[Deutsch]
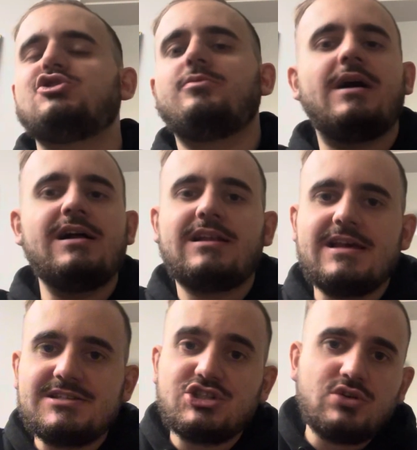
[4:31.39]
normalen
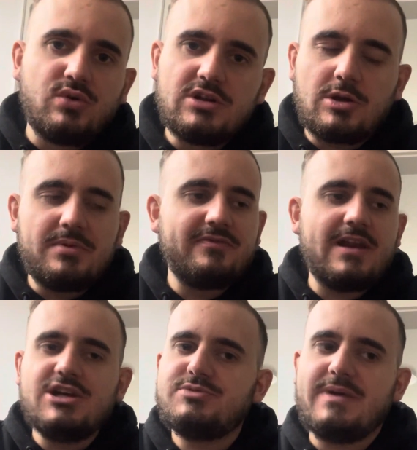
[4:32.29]
klassischen ohne
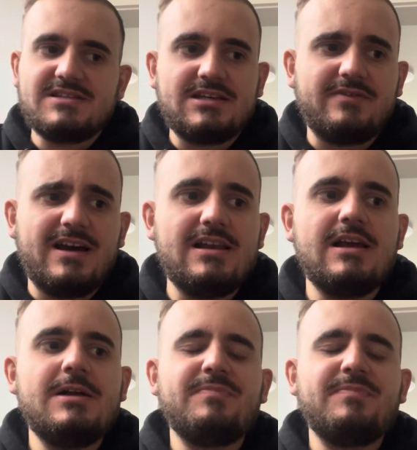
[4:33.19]
Doppelfleisch besser, weil